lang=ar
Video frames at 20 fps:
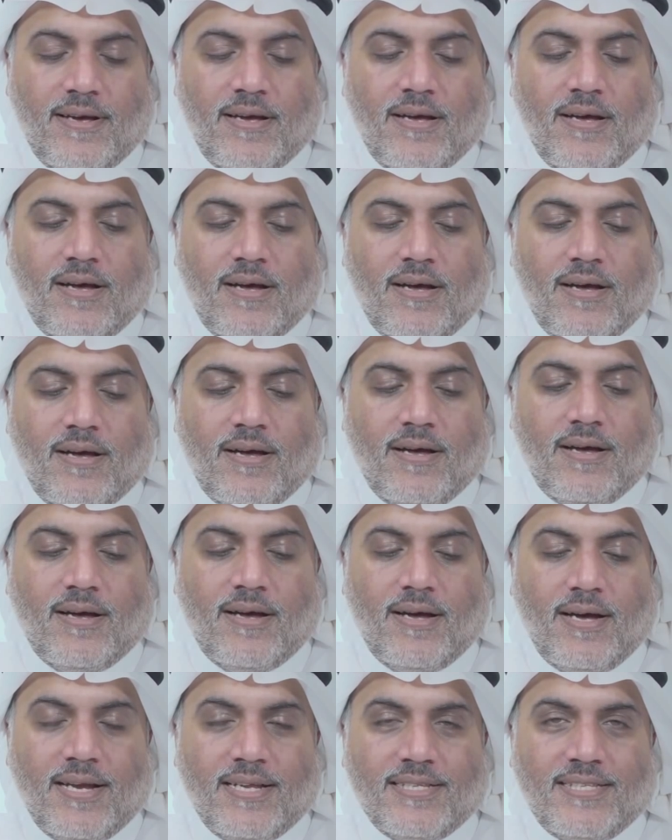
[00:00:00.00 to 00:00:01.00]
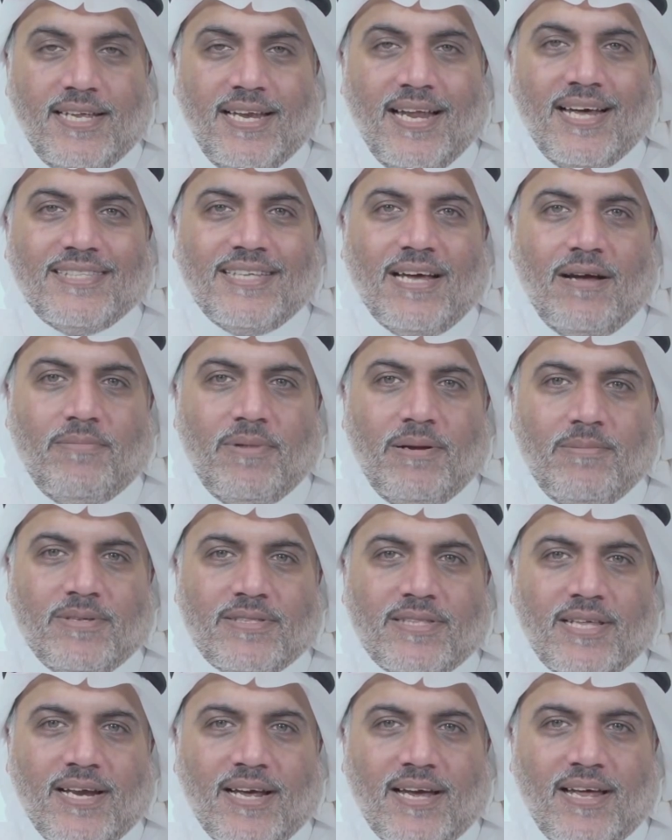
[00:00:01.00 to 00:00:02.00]
آه، التي لا تعمل
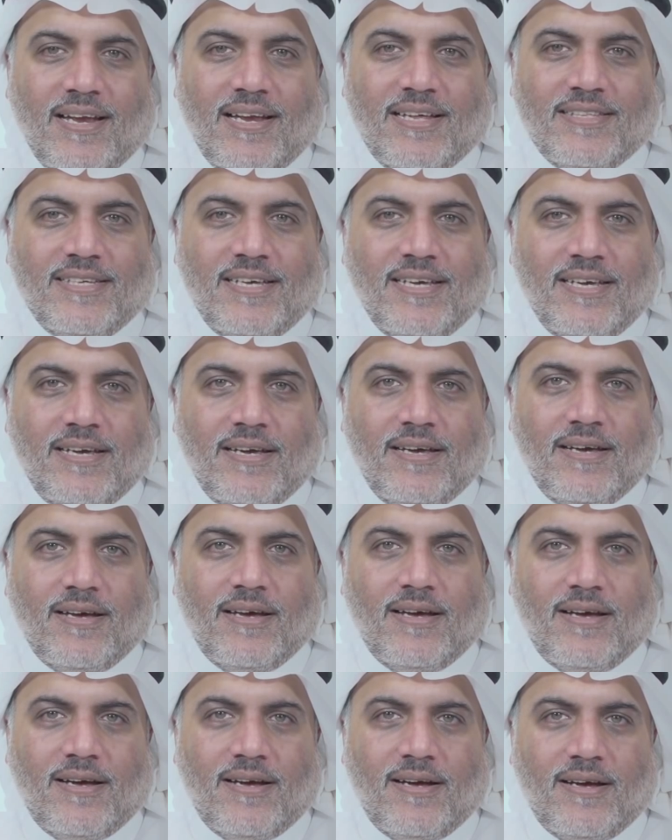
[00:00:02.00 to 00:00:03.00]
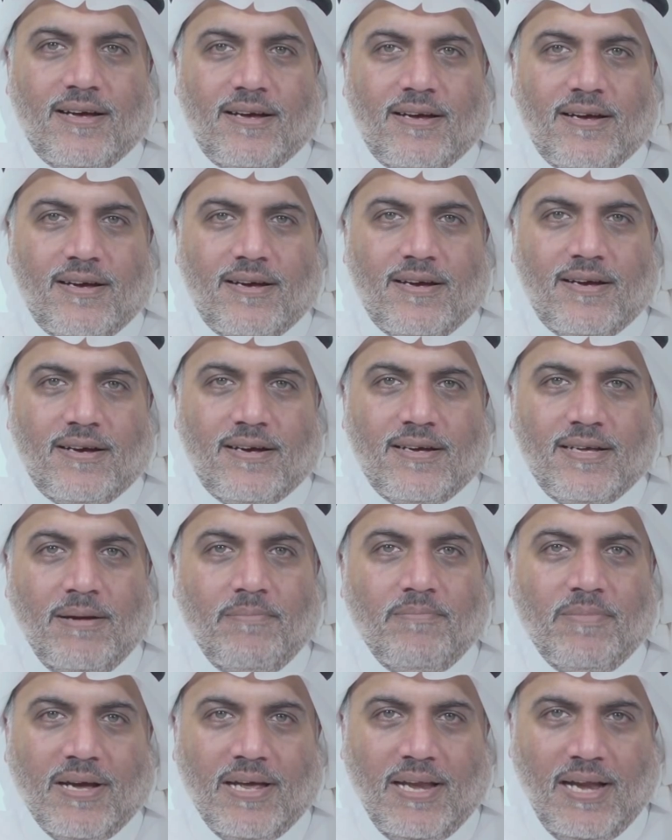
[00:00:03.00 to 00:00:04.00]
بالطريقة التي
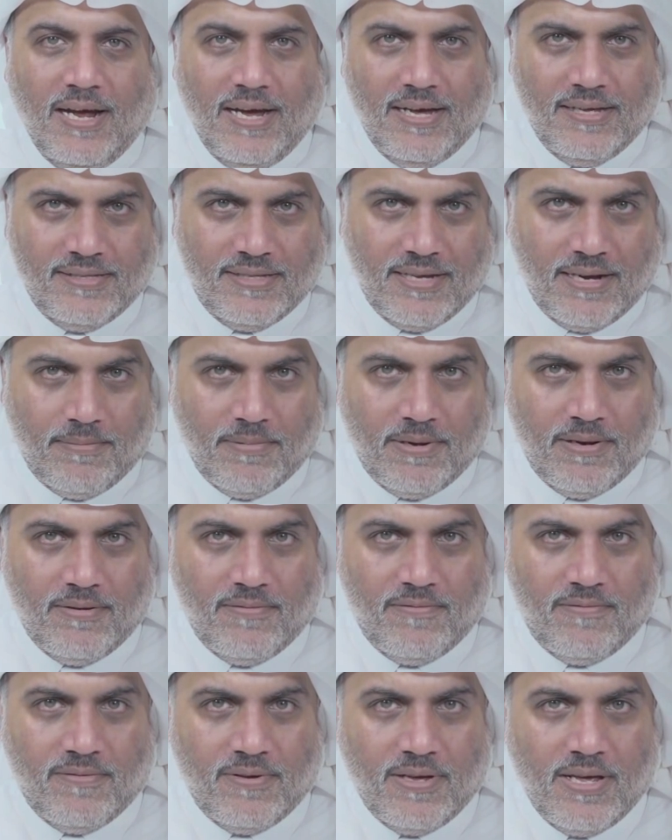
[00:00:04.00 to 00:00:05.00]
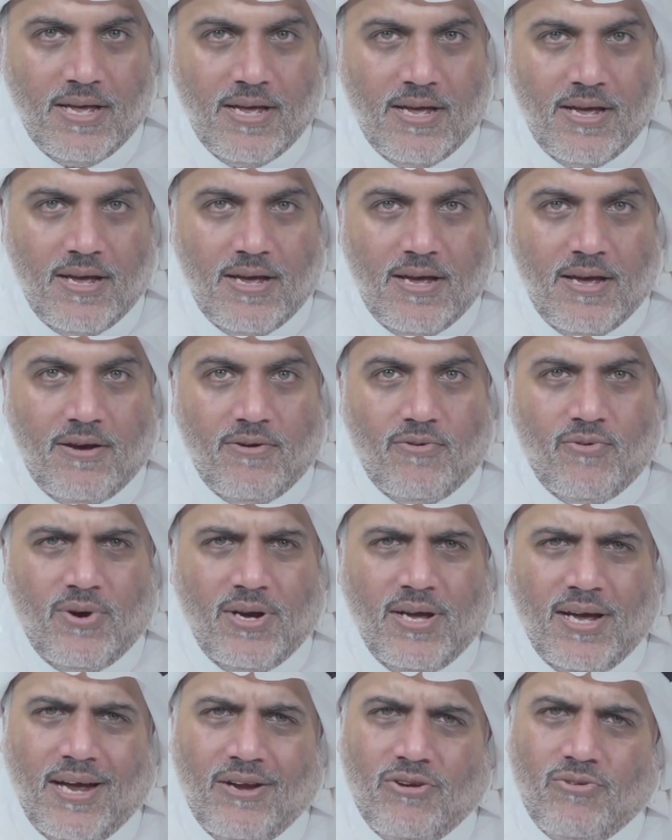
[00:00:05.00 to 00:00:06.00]
ينبغي لها أن تعمل
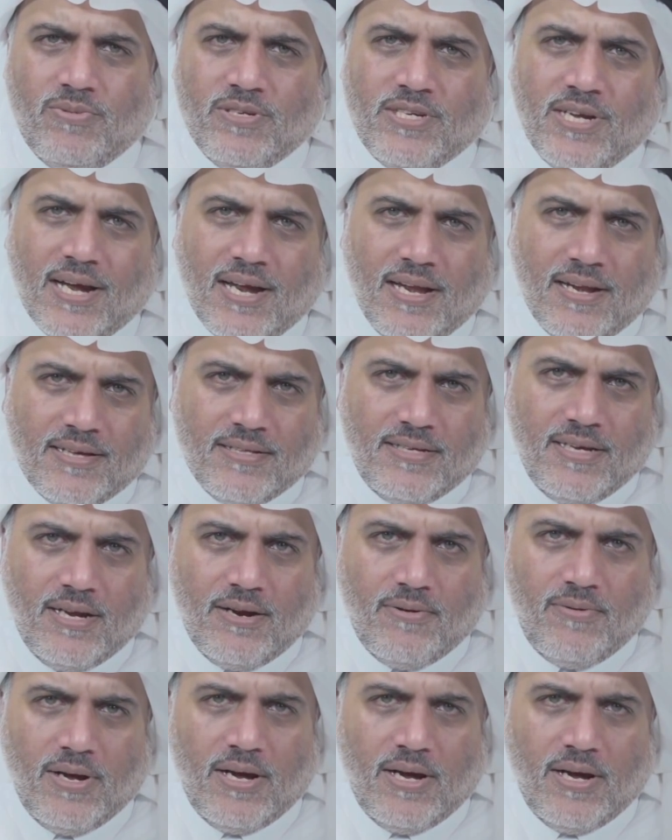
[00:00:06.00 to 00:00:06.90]
ويعانوا مشاكل كثيرة